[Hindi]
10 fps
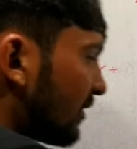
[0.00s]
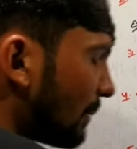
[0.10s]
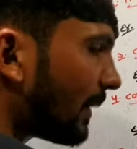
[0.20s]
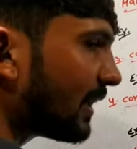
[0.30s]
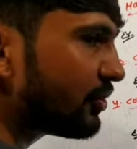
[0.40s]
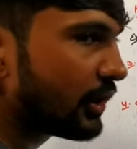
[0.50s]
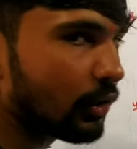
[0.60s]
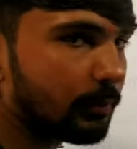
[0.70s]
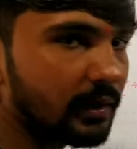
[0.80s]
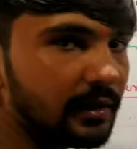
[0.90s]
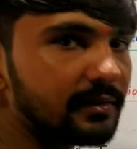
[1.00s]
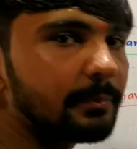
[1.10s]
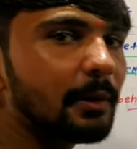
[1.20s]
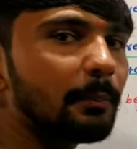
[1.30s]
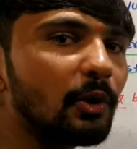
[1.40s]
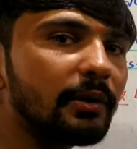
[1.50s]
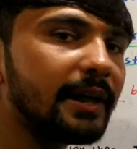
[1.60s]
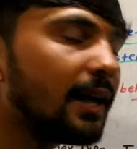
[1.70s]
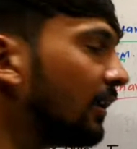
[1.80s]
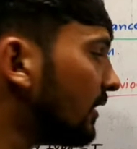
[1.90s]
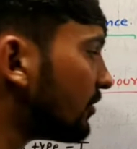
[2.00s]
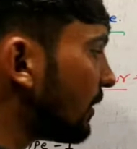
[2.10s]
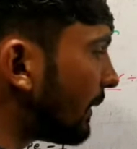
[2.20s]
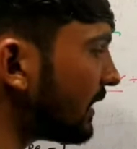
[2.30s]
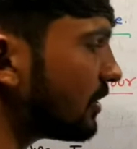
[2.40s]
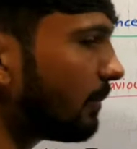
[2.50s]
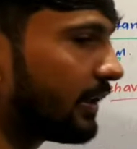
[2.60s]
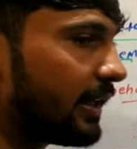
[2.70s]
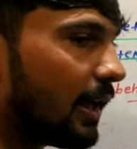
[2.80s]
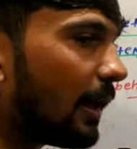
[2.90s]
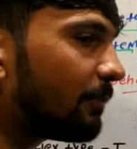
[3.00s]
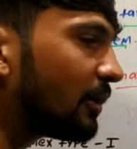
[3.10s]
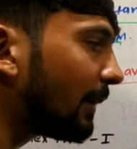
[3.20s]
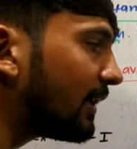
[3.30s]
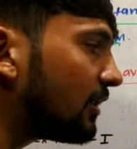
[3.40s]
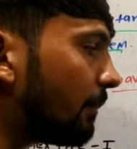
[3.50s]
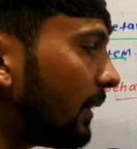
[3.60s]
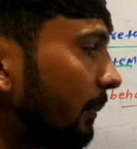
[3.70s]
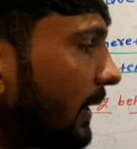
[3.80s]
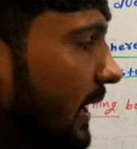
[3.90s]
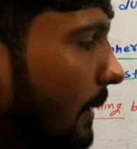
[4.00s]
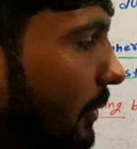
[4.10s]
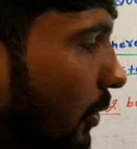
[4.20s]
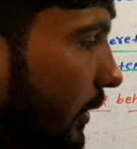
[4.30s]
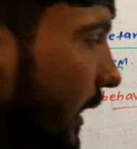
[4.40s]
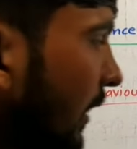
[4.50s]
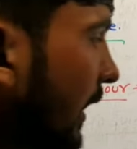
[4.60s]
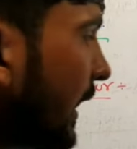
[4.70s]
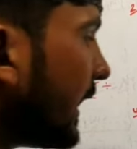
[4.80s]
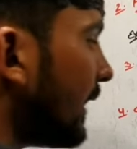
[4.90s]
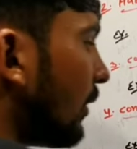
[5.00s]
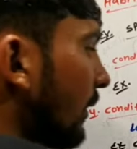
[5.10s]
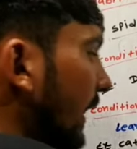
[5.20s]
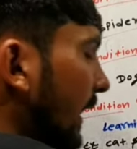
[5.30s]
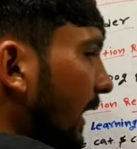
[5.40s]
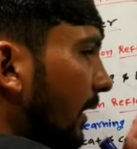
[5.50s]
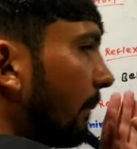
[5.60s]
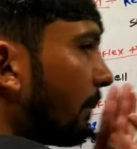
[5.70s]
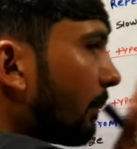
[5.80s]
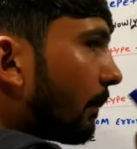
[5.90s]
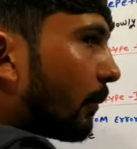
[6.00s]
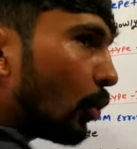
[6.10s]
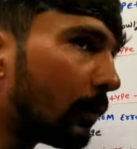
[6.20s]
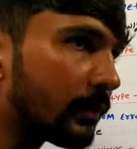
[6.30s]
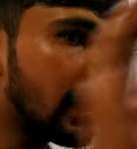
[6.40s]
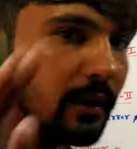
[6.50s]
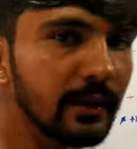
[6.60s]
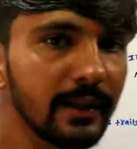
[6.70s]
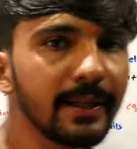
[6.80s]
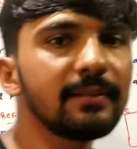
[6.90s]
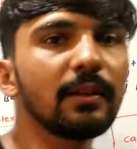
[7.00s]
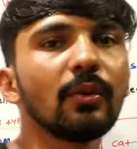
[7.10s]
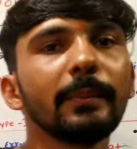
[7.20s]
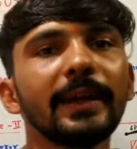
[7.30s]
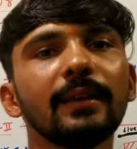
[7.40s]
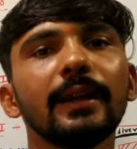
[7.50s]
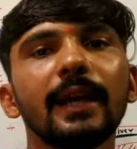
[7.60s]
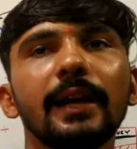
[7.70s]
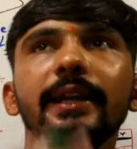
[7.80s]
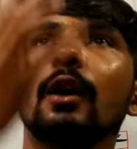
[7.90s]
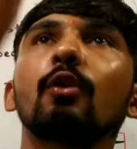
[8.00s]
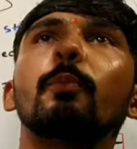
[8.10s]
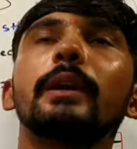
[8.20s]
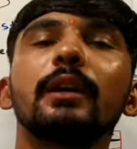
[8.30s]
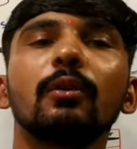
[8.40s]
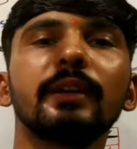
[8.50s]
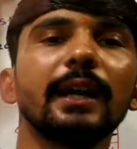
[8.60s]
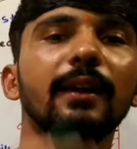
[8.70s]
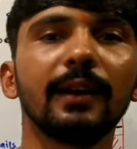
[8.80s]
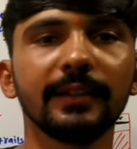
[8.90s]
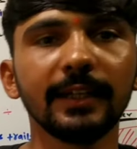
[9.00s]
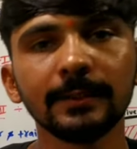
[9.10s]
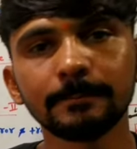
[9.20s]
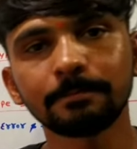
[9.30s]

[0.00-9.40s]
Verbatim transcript: चिपांजी के ऊपर किस पे प्रयोग किया चिपांजी पे किया अब चिपांजी पे, पे क्या प्रयोग किया इन्होंने एक रूम था इस रूम के अंदर क्या किया ऊपर की ओर क्या लगा दिए